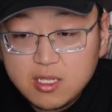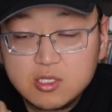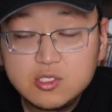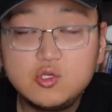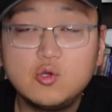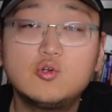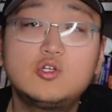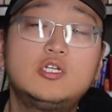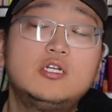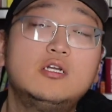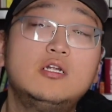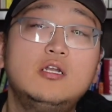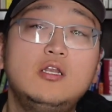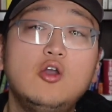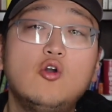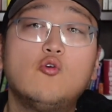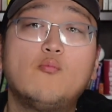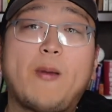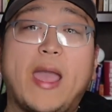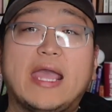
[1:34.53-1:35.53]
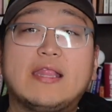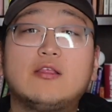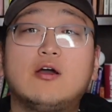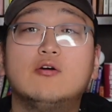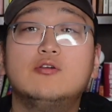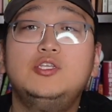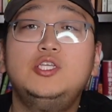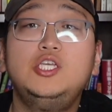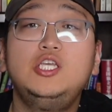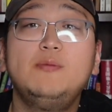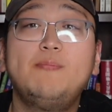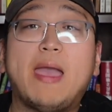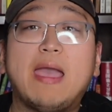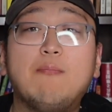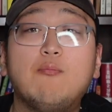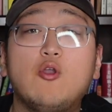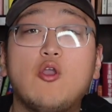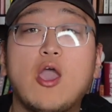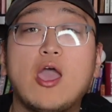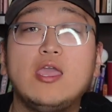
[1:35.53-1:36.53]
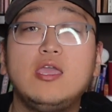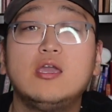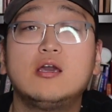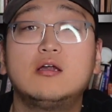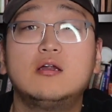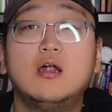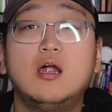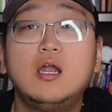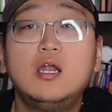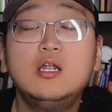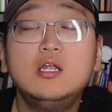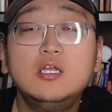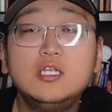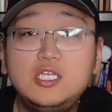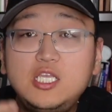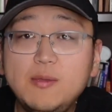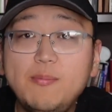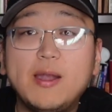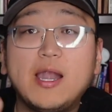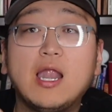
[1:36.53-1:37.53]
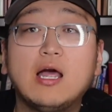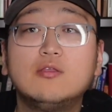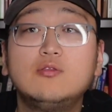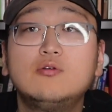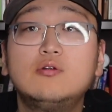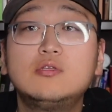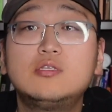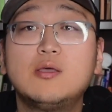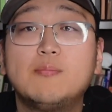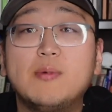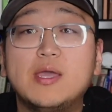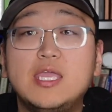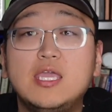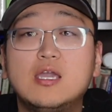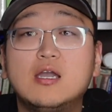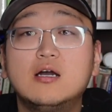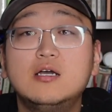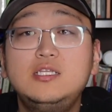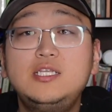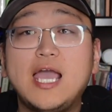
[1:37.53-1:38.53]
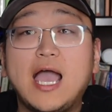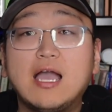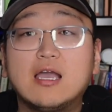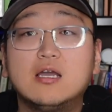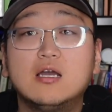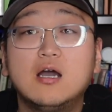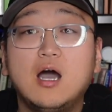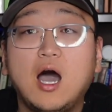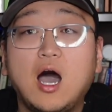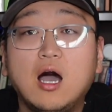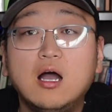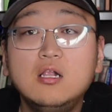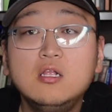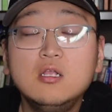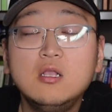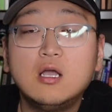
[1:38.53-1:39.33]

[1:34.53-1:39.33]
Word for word: 就是六百到七百美元一盒，基本上就是这么一个价格啊。